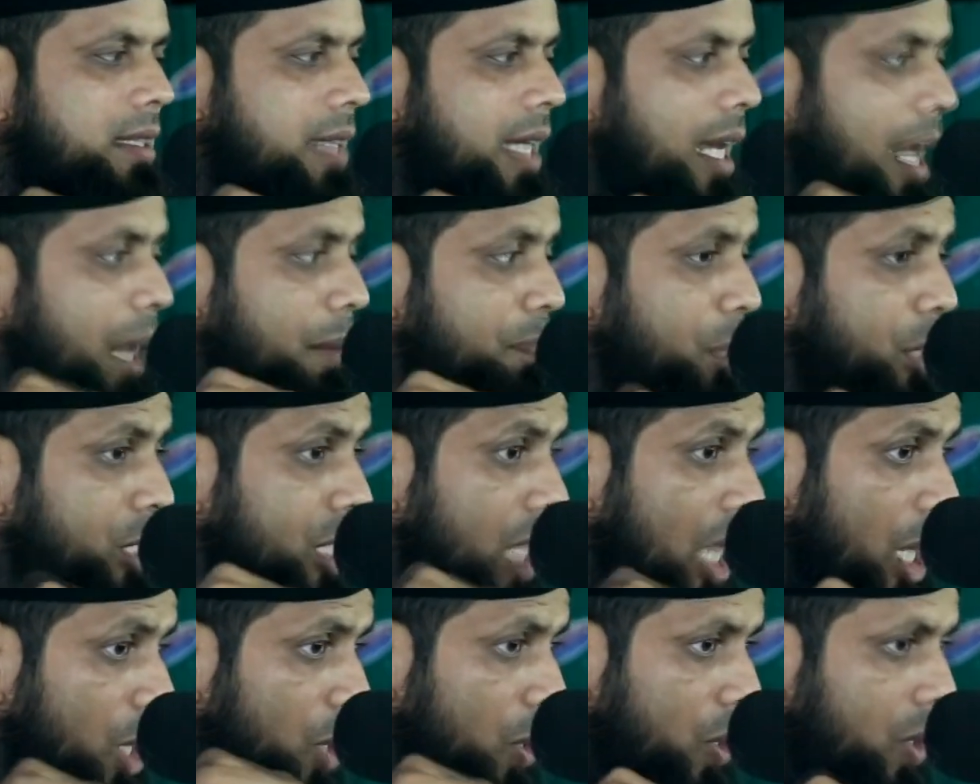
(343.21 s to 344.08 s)
যারা
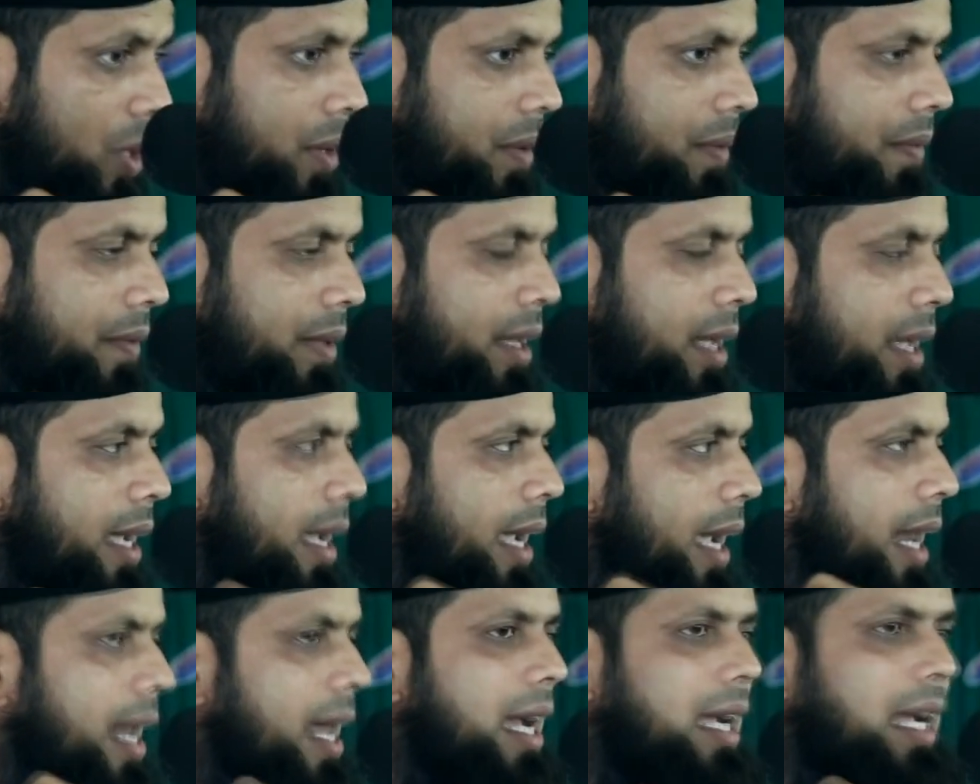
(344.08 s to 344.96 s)
বিচারক
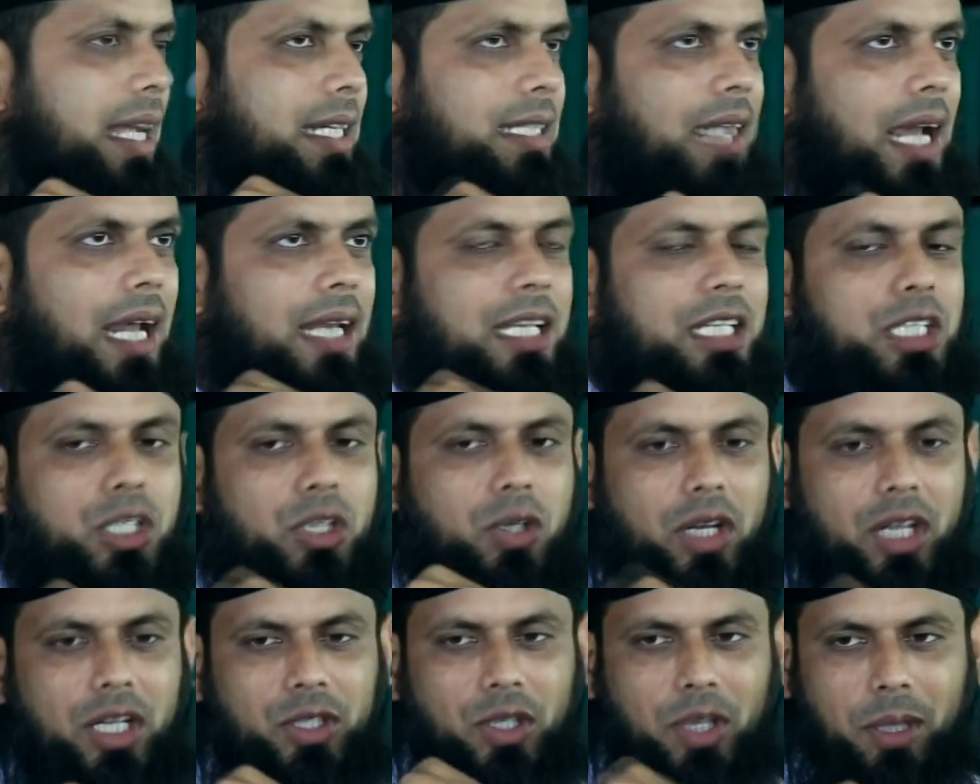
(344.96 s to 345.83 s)
এলাকা সালিশ
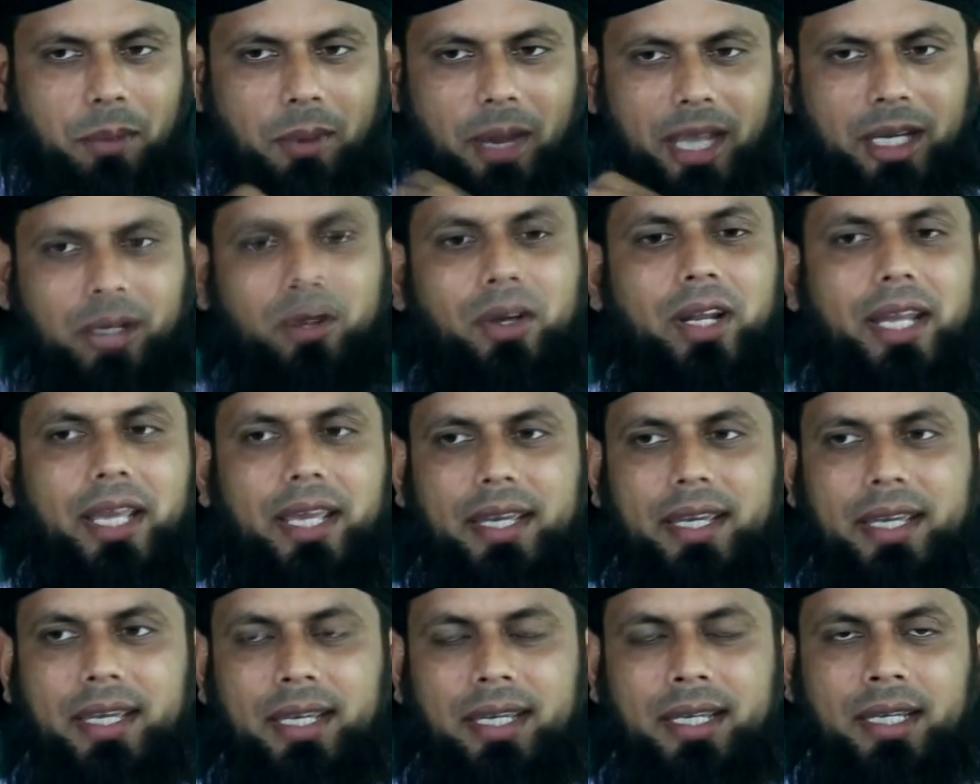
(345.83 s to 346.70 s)
করে দরবার করে
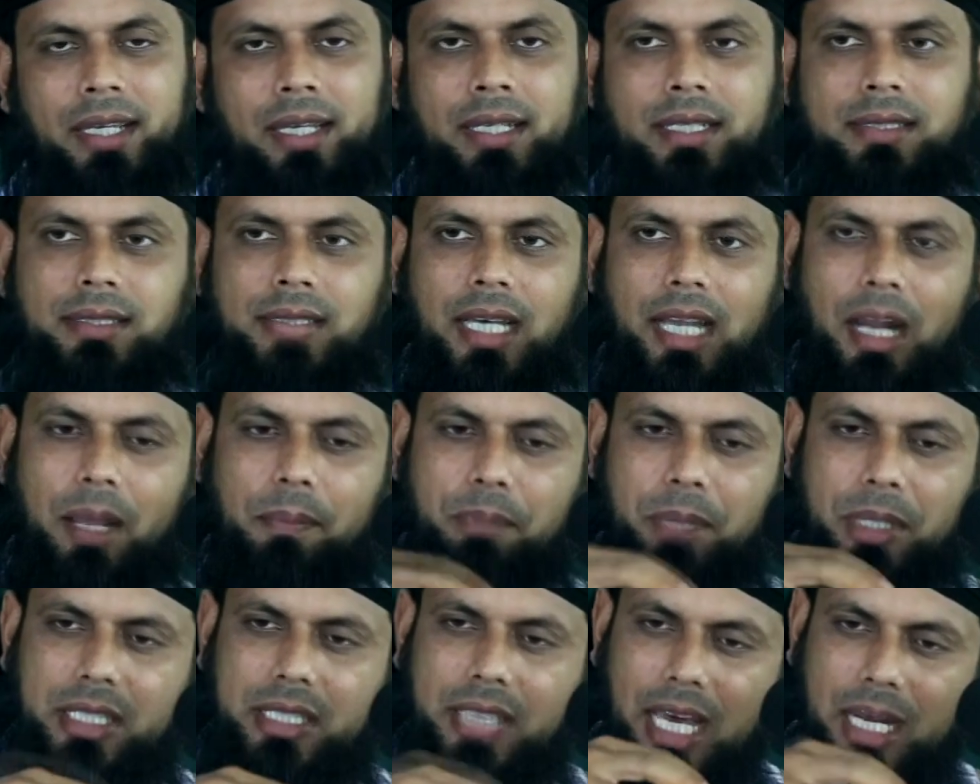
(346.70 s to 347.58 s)
যারা
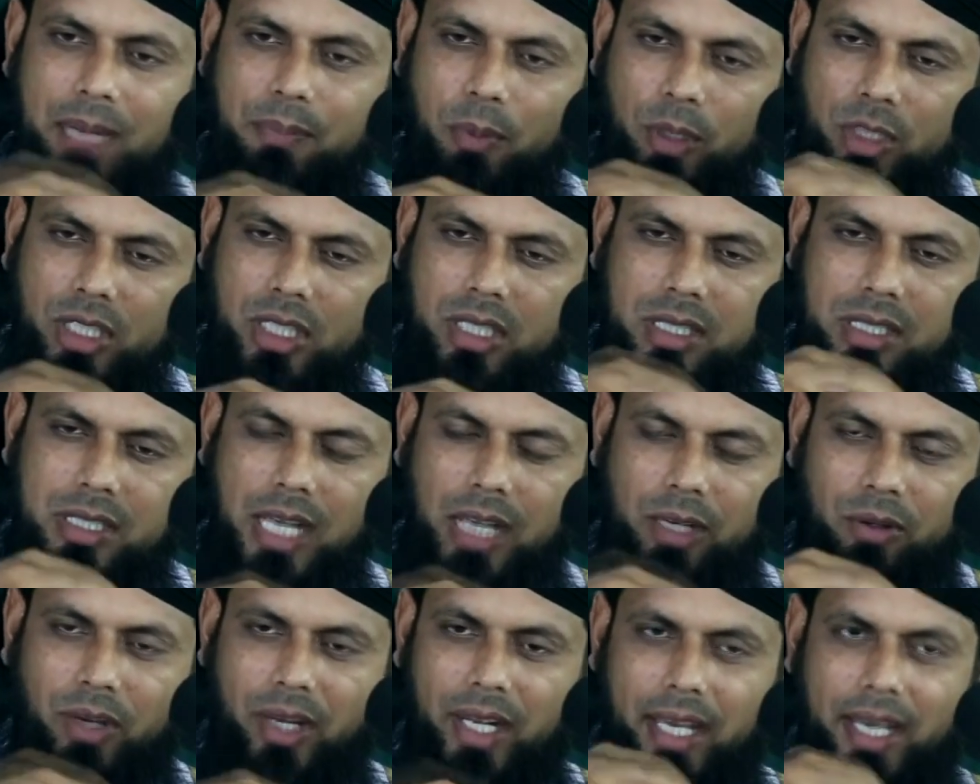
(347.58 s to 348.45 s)
বিচার
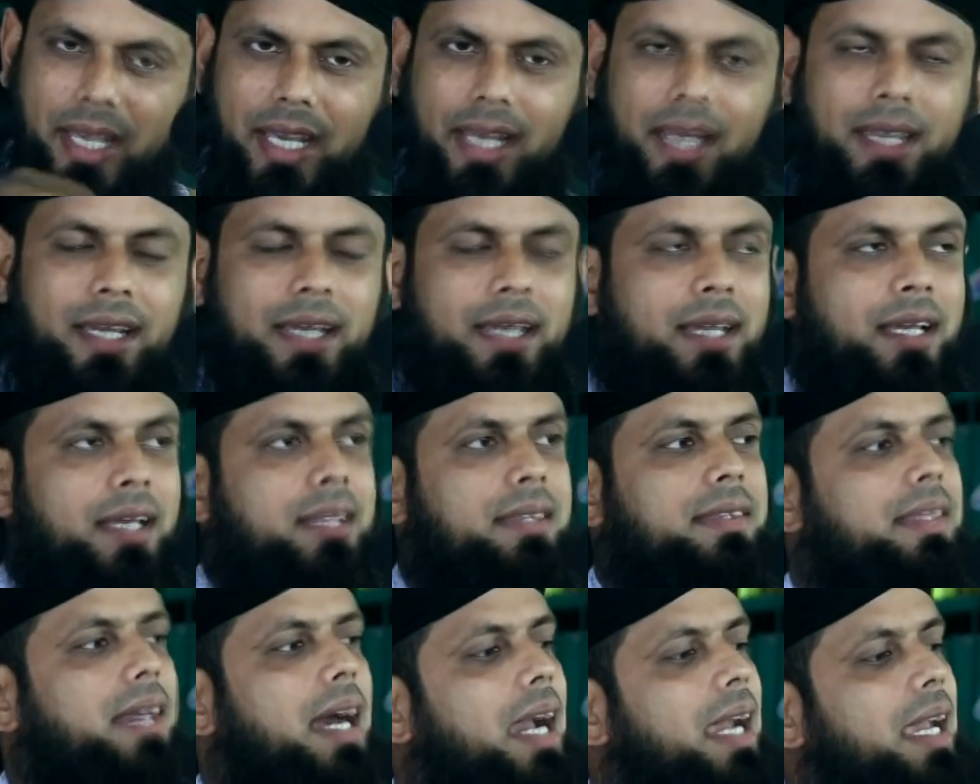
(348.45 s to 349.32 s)
প্রতিষ্ঠা করে
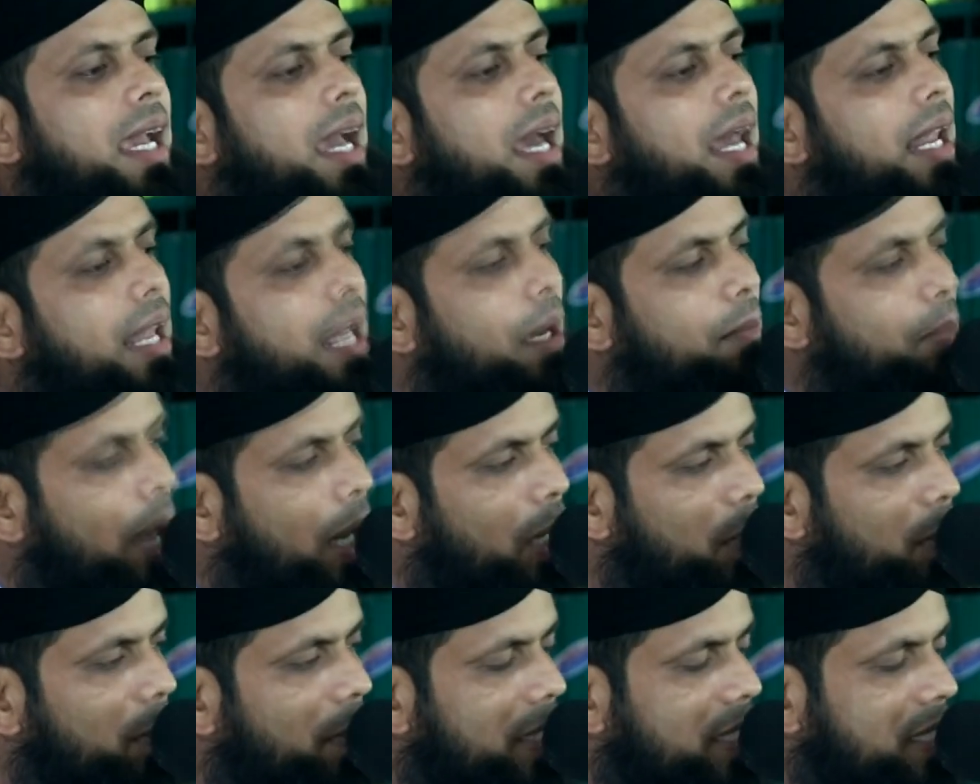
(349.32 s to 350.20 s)
তাকে আল্লাহ
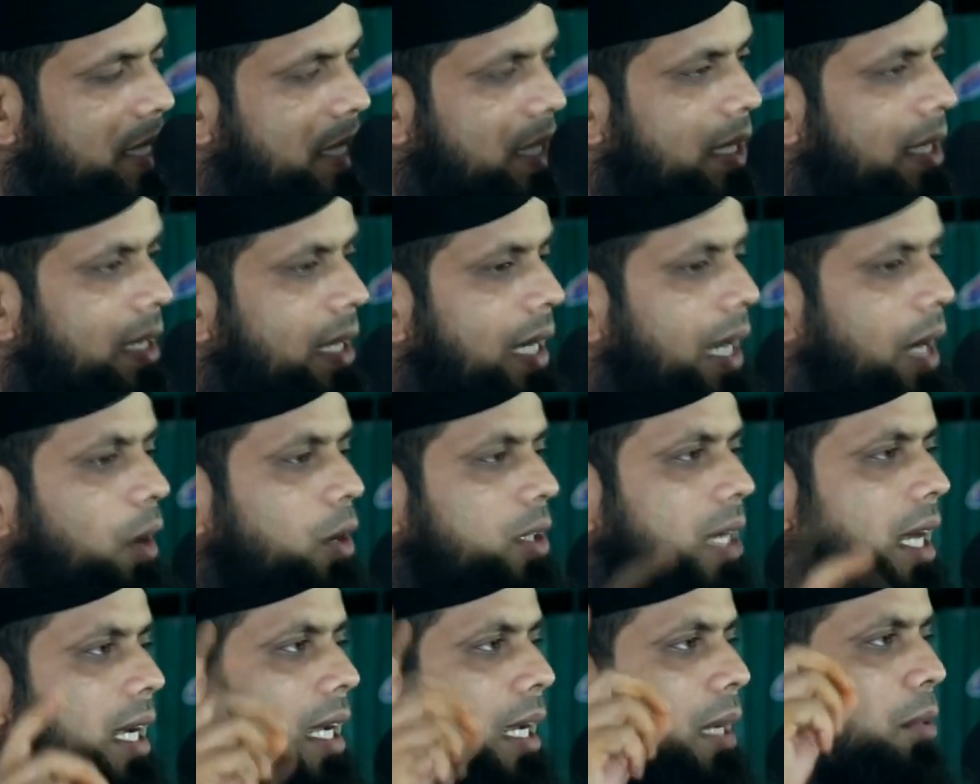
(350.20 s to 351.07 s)
ভালোবাসে
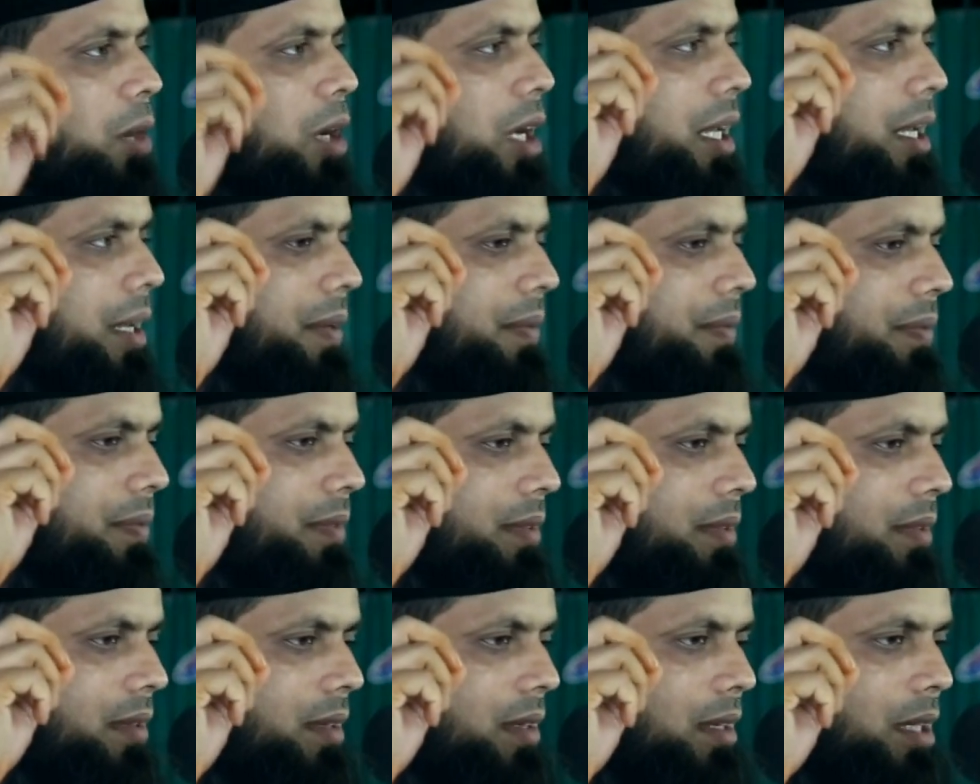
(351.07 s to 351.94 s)
একথা কে বলে
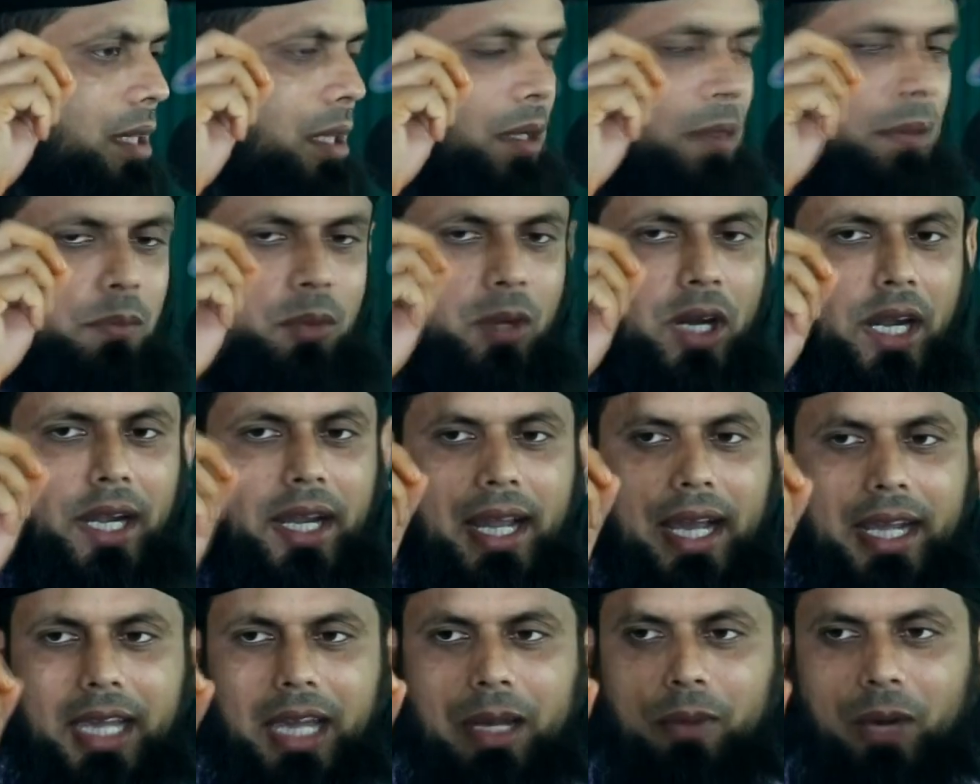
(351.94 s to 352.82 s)

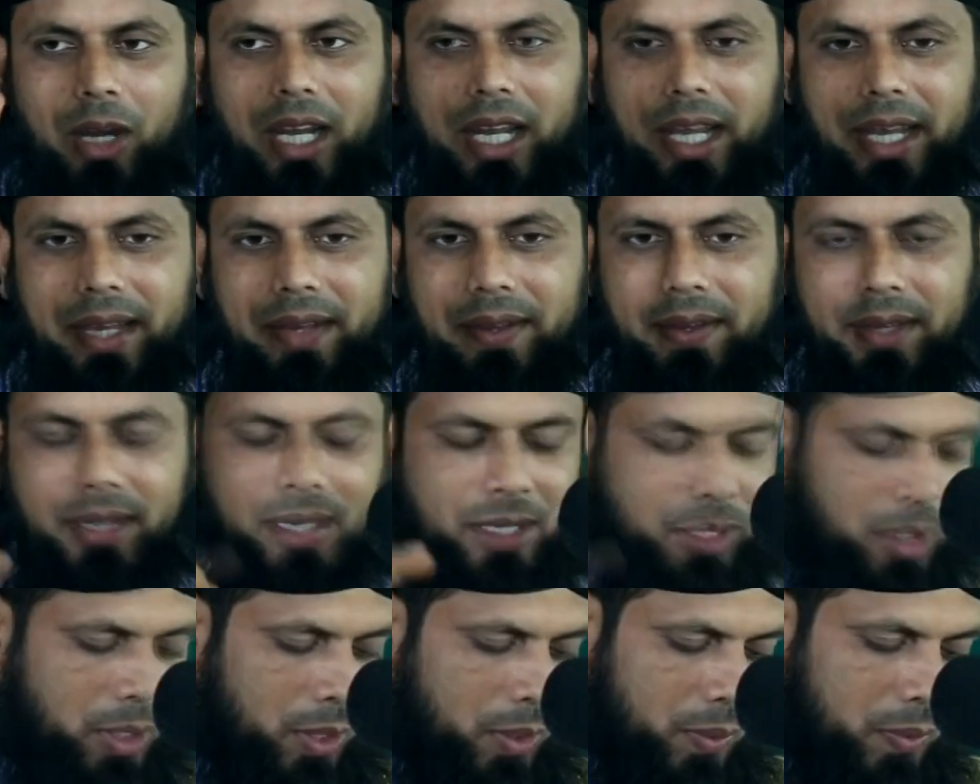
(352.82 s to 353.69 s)
বর্ণা কে বলে
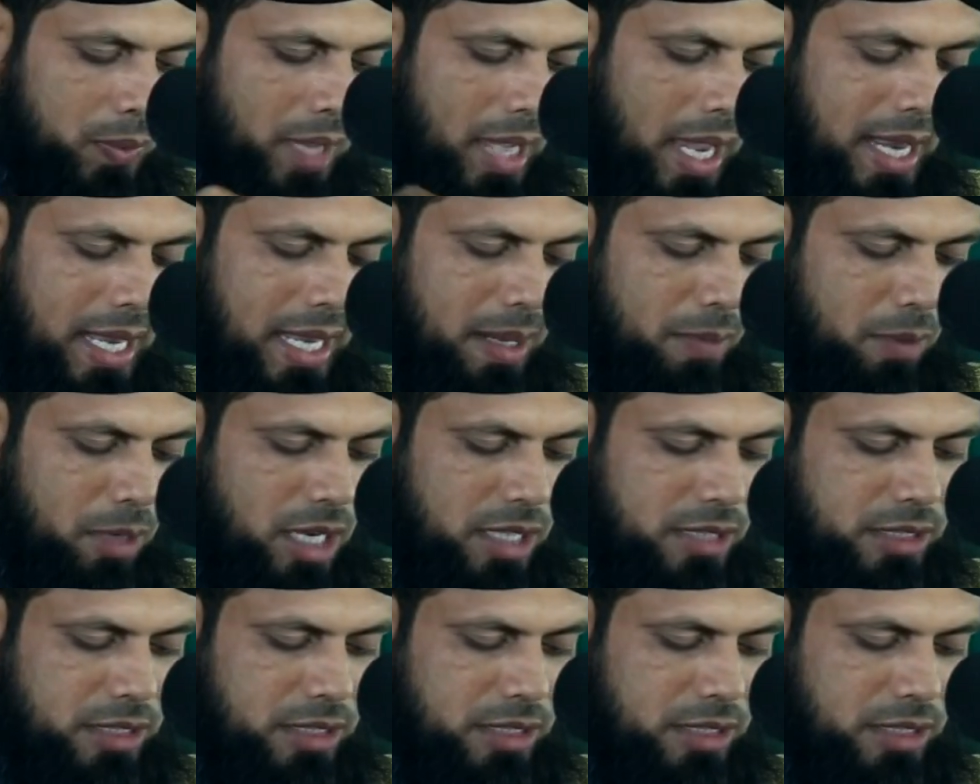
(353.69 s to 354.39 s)
আল্লাহ